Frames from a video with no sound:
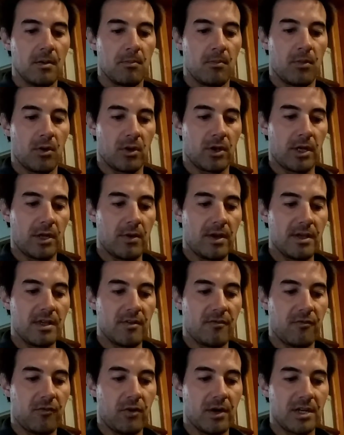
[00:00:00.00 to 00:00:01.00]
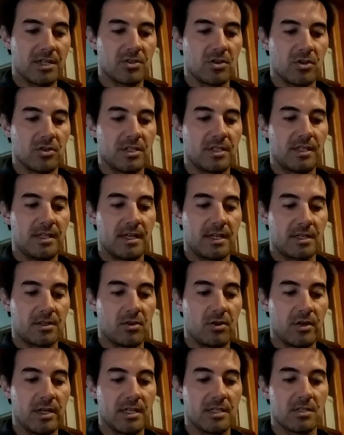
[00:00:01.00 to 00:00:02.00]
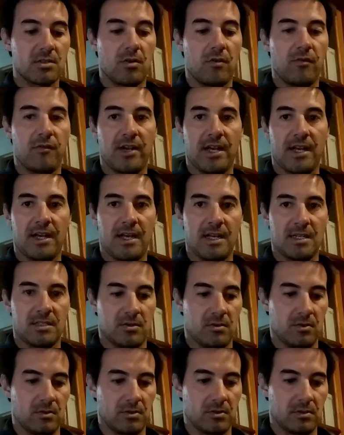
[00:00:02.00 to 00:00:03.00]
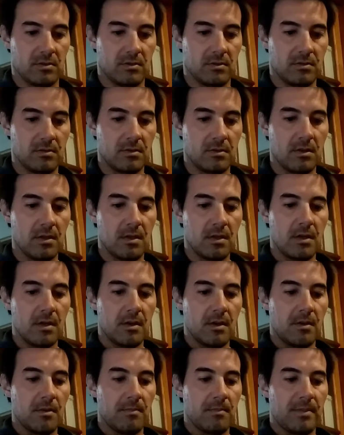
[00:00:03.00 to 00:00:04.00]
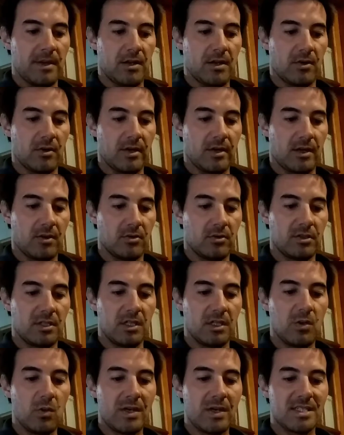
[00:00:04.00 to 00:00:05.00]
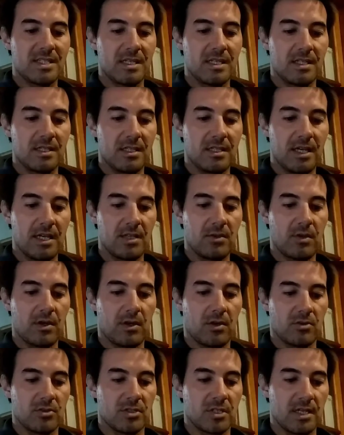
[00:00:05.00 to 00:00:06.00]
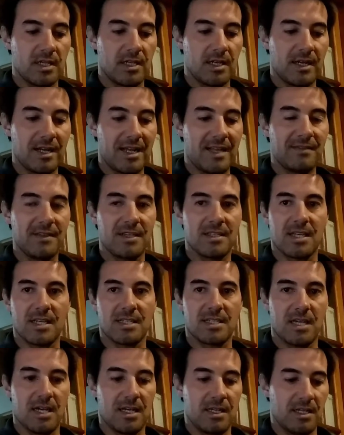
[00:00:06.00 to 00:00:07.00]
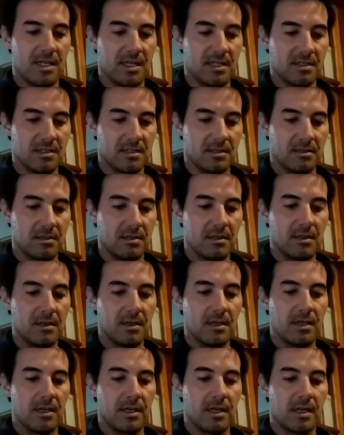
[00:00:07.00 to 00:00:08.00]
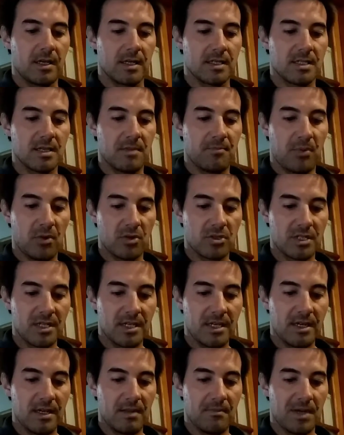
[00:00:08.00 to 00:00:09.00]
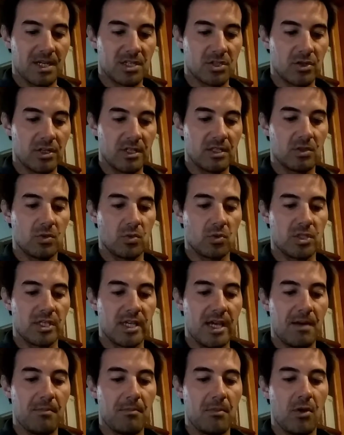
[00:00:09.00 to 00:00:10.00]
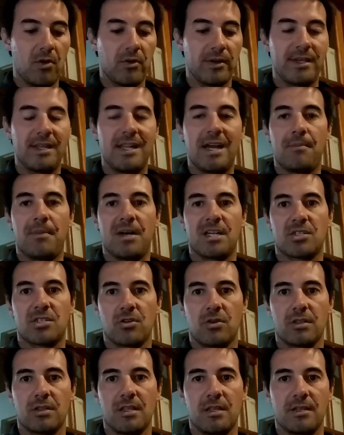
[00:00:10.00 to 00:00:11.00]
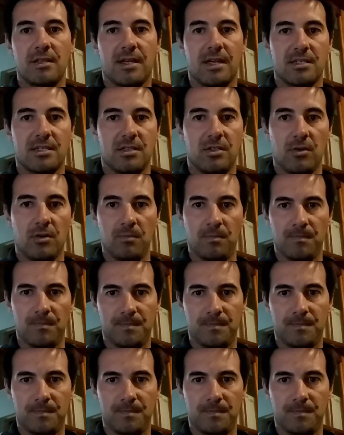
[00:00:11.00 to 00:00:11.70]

porque no hay esfuerzo sin errores o fracasos, pero que continúa insistiendo en conseguir grandes hazañas y que se posee el mayor entusiasmo y la mayor dedicación.